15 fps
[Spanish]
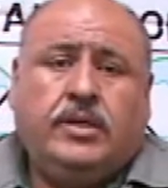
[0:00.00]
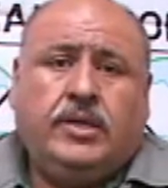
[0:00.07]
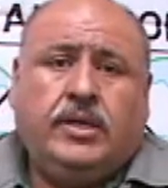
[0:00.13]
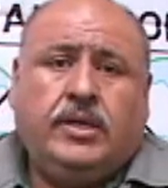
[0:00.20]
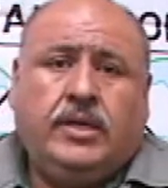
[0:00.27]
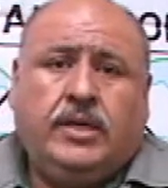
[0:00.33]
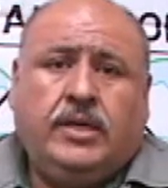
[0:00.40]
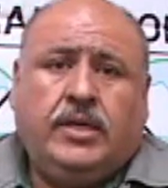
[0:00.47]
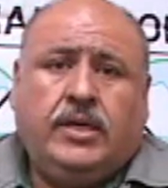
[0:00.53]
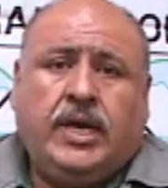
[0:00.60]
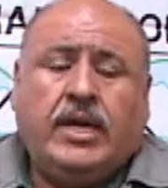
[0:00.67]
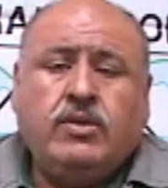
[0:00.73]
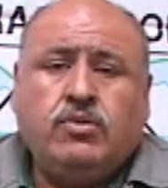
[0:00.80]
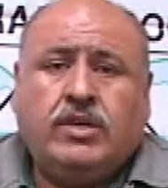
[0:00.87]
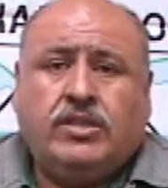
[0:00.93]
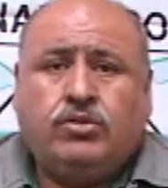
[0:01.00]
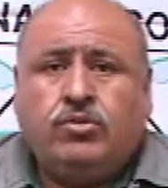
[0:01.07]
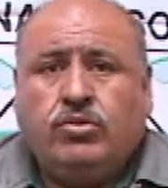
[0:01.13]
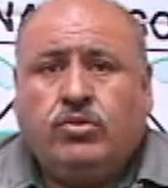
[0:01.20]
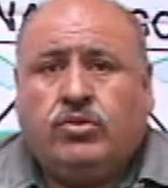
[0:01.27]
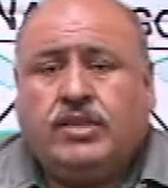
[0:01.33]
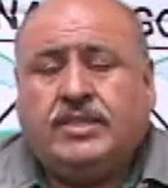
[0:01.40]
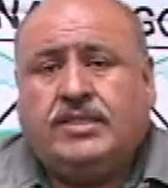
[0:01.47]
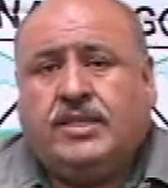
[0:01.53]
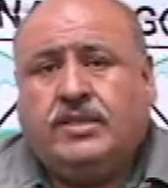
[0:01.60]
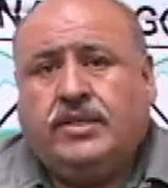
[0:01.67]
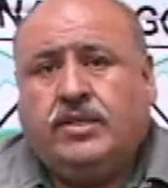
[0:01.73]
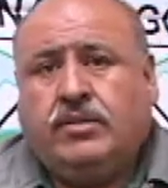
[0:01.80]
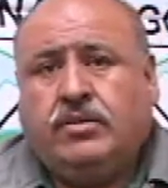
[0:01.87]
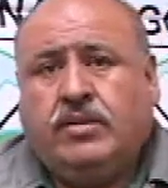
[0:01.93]
Eh, hay un estudio que está
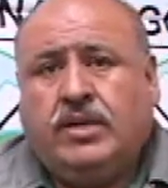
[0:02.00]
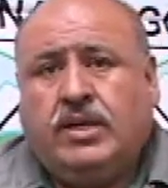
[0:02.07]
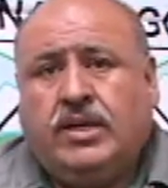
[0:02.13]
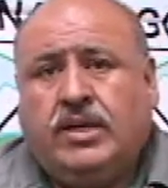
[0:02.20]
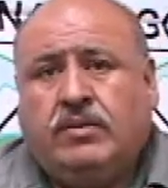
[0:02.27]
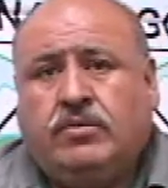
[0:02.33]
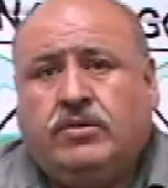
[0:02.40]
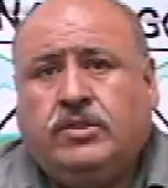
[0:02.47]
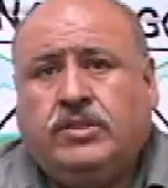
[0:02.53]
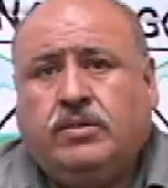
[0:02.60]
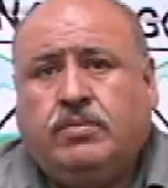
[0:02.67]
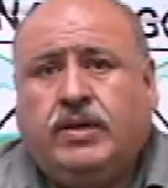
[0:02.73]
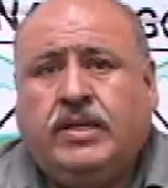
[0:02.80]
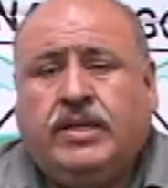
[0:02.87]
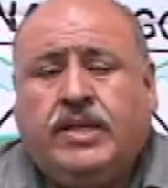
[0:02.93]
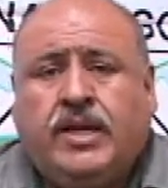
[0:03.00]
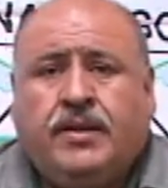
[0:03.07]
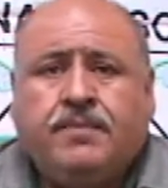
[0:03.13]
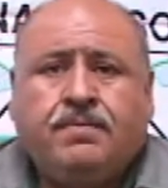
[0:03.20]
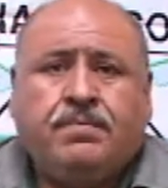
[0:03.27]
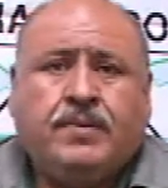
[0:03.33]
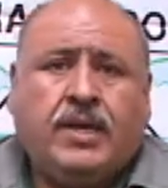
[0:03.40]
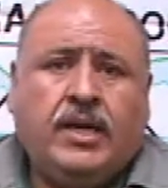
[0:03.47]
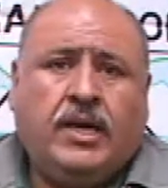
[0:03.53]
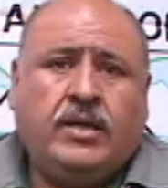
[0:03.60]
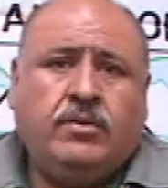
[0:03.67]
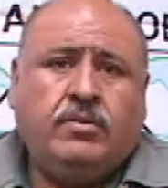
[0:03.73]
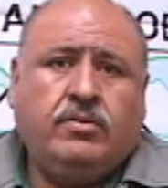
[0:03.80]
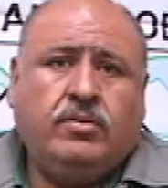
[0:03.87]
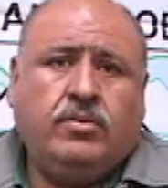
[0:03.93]
haciendo la, municipalidad,
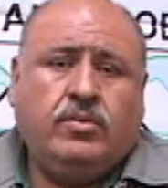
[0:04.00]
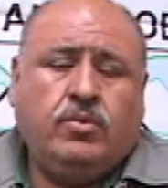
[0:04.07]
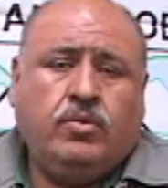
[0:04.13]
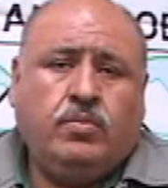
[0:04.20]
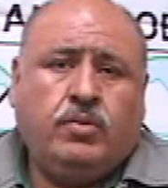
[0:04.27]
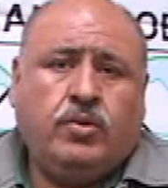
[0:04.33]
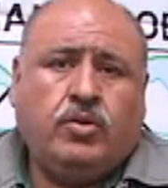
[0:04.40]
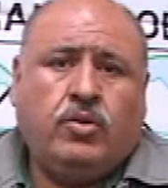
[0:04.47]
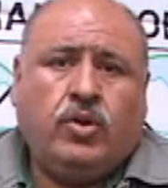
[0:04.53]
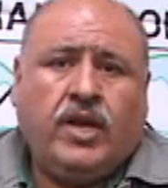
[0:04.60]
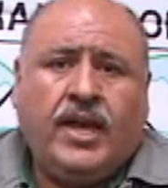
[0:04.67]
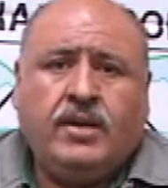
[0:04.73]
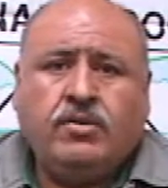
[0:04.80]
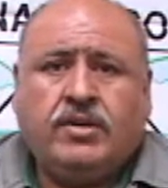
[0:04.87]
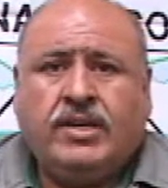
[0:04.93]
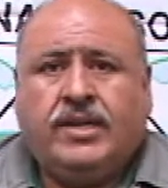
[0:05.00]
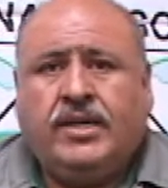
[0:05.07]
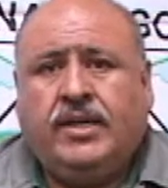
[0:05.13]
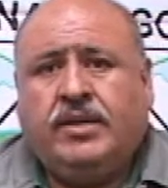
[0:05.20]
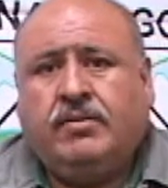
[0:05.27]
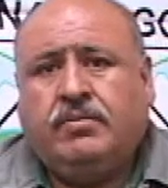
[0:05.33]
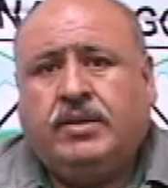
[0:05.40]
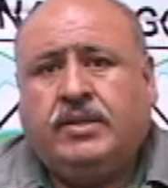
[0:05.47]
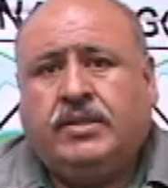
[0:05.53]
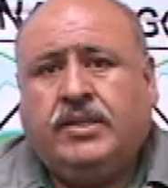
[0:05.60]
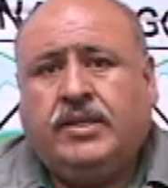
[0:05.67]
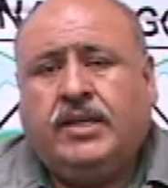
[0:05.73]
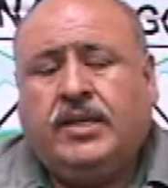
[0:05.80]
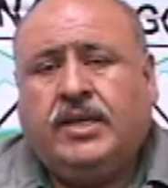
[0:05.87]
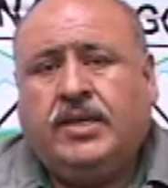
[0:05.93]
hay un grupo coreano que quiere
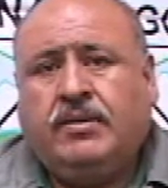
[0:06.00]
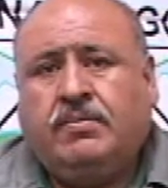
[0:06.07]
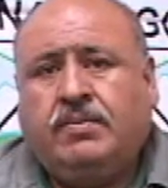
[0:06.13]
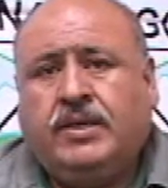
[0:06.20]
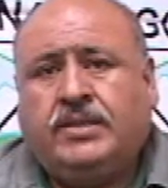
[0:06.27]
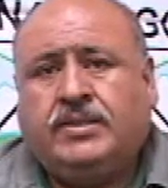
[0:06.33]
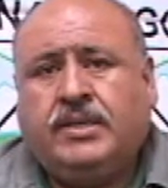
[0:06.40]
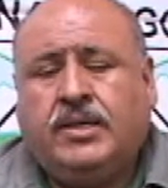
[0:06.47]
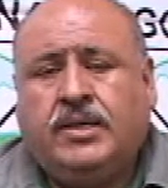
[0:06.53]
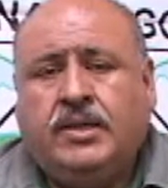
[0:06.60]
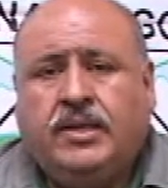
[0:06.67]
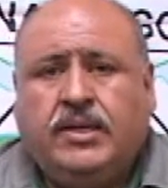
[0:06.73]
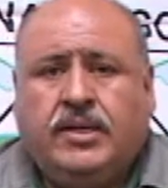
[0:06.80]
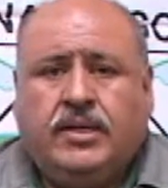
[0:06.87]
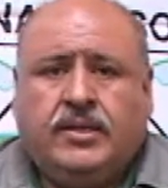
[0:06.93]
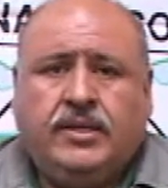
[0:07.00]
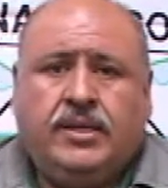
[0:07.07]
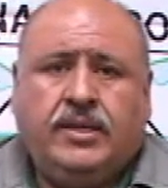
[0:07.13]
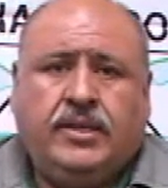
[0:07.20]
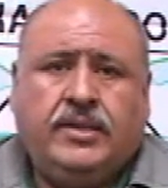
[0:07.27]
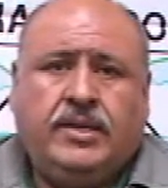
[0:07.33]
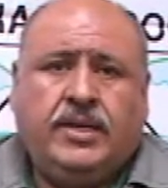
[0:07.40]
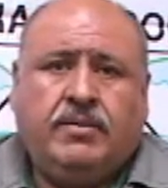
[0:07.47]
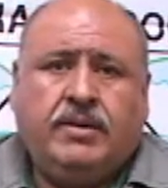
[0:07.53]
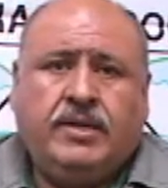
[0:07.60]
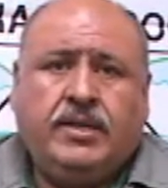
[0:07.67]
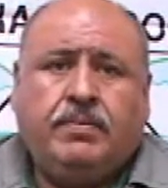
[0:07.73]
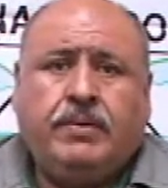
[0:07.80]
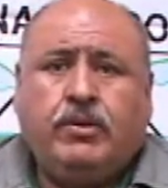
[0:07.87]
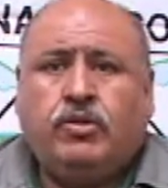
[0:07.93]
invertir en la limpieza de, la
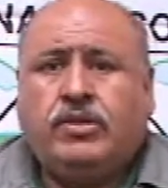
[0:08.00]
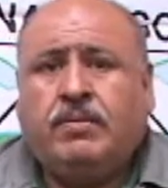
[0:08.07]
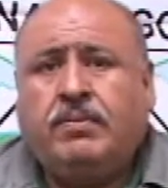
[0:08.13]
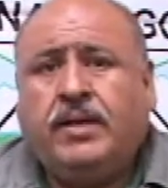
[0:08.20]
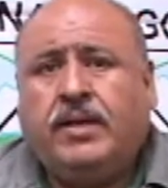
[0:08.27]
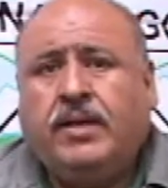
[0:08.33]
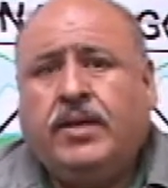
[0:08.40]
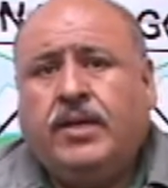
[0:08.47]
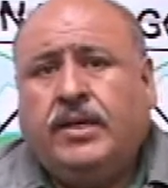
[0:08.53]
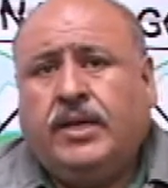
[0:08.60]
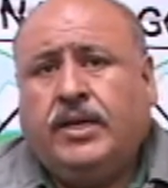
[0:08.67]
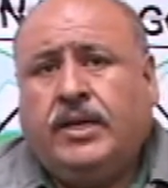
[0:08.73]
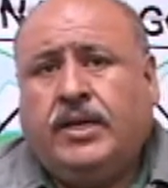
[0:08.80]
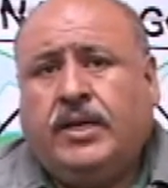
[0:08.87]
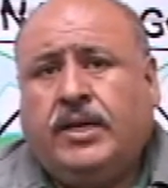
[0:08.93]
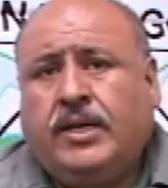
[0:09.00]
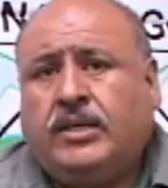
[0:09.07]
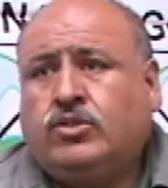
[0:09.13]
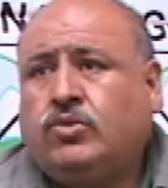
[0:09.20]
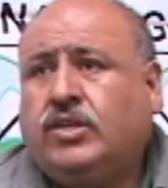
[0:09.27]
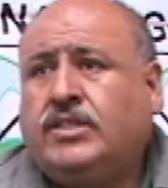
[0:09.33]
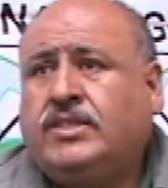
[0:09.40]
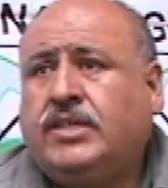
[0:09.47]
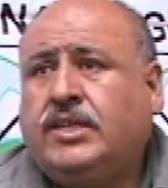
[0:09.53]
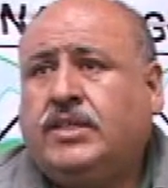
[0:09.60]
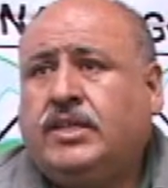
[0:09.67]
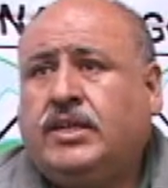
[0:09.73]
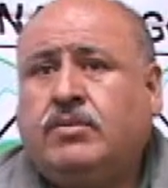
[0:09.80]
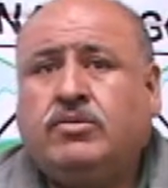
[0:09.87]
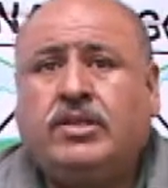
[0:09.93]
bahía, pero también eh, en la zona de sierra
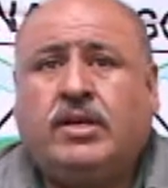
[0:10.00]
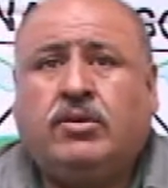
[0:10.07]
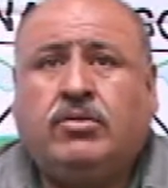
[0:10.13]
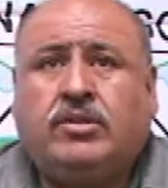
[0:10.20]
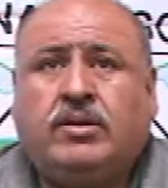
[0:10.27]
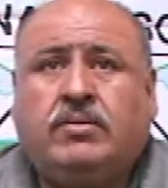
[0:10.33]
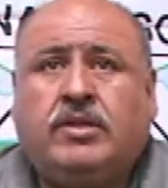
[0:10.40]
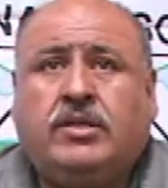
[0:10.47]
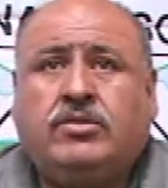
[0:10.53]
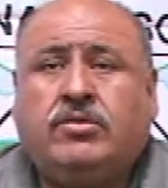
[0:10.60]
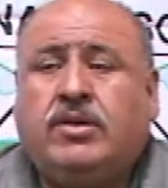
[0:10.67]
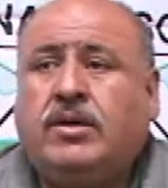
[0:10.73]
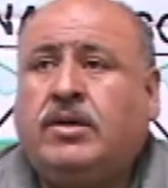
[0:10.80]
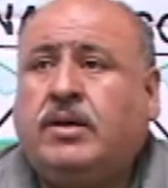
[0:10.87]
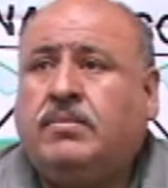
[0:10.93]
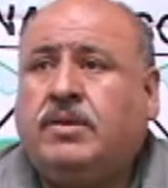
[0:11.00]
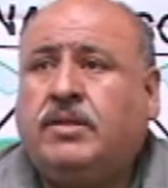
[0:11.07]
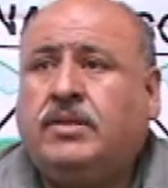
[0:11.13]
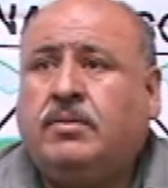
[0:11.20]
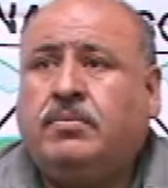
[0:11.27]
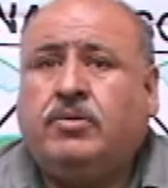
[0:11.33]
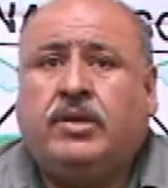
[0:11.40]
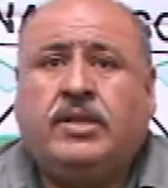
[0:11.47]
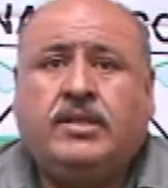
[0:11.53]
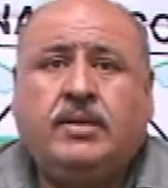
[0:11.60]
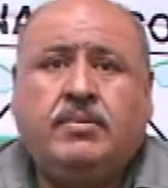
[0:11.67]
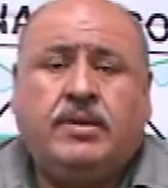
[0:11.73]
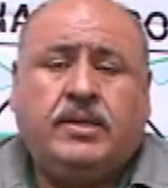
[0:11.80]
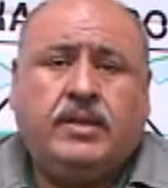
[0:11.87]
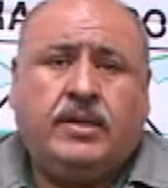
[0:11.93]
tenemos la contaminación ambiental por el
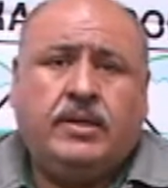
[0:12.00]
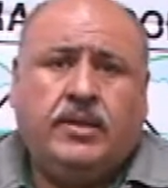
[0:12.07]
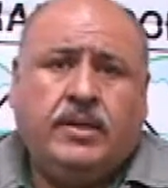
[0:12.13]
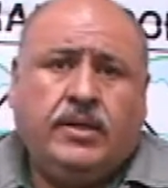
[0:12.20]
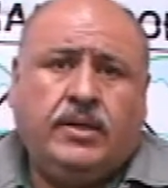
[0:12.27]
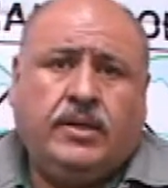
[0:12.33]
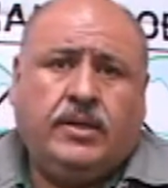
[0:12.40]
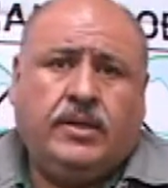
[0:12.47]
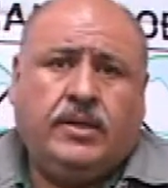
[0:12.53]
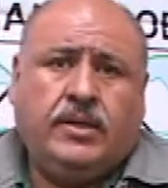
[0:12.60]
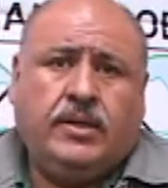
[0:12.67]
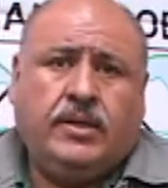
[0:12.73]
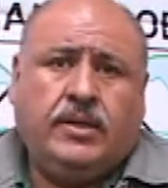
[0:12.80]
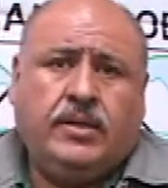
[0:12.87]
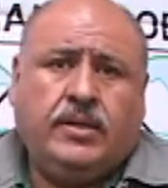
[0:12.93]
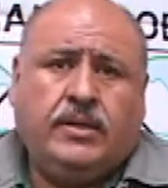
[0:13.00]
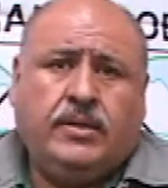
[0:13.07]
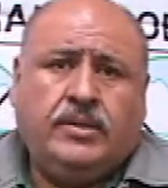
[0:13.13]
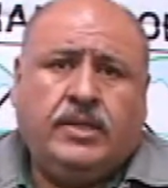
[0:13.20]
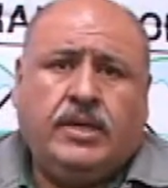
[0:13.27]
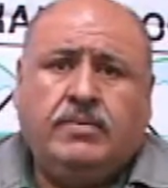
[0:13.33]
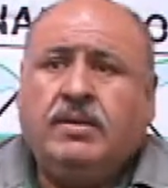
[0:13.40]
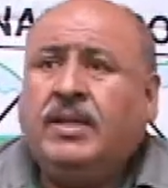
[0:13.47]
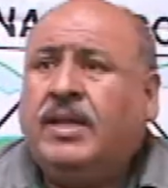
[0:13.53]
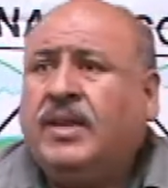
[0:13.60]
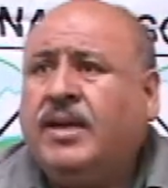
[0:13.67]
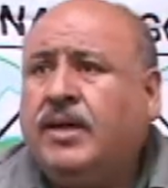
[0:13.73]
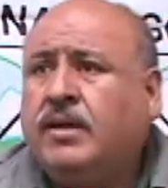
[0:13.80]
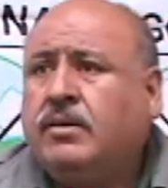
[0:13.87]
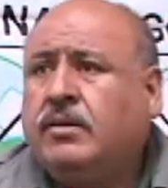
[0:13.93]
tema de, de la
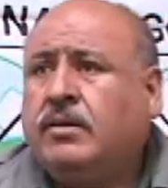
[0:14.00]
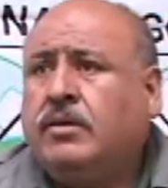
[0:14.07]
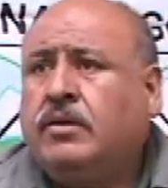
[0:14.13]
minería.